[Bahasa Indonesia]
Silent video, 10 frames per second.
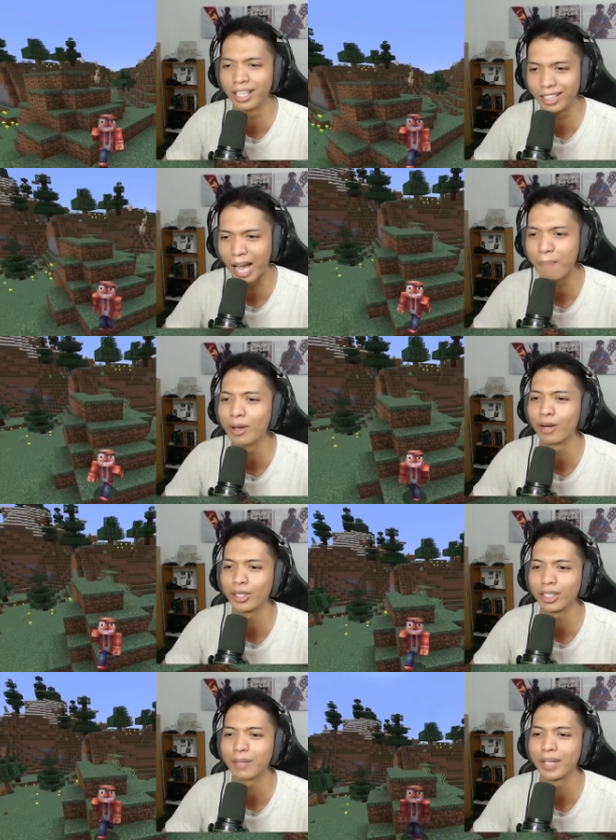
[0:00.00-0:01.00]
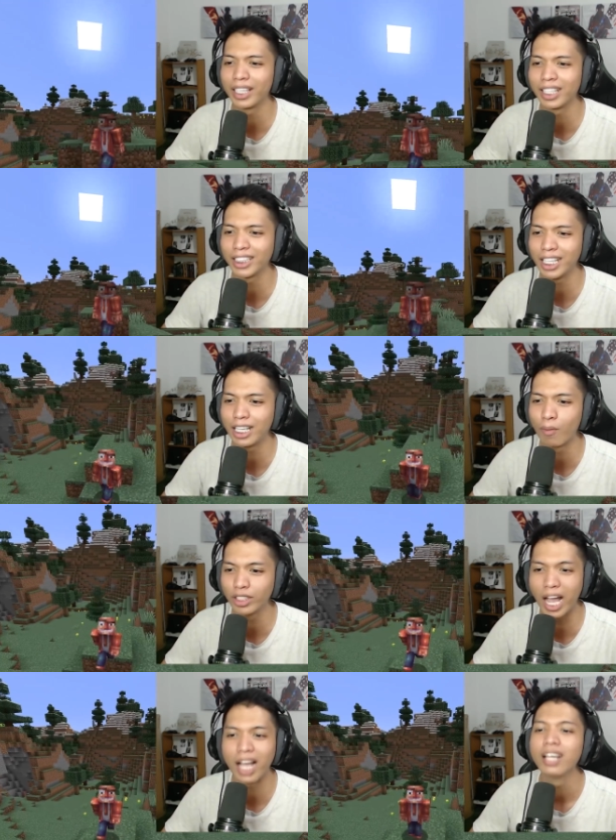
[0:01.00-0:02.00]
kita ambil orang itu kita bikin kerja dia di
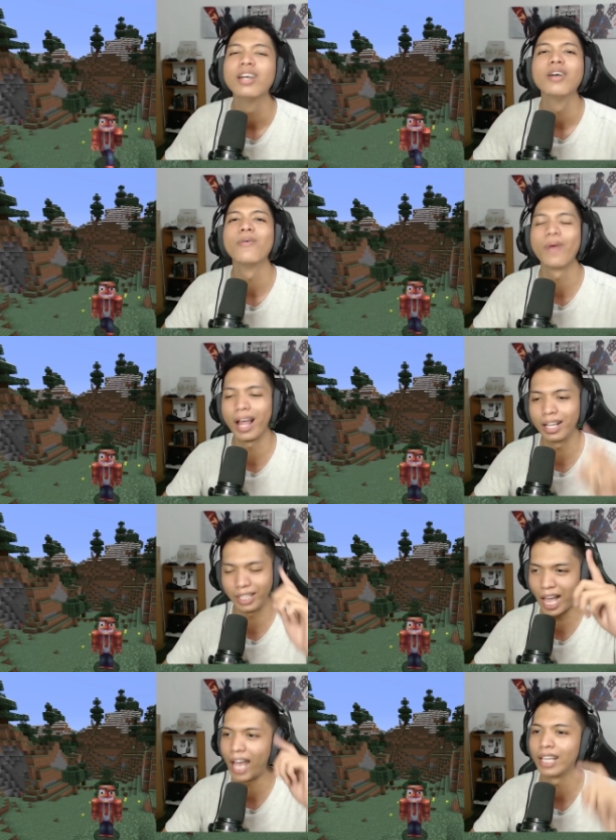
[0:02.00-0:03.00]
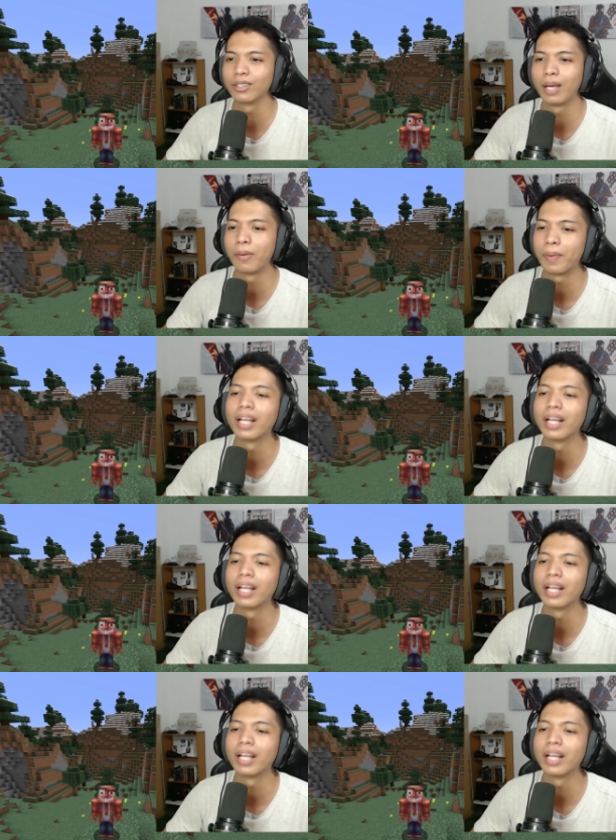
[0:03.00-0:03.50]
Mojang Well, ya, yeah, itu dia people.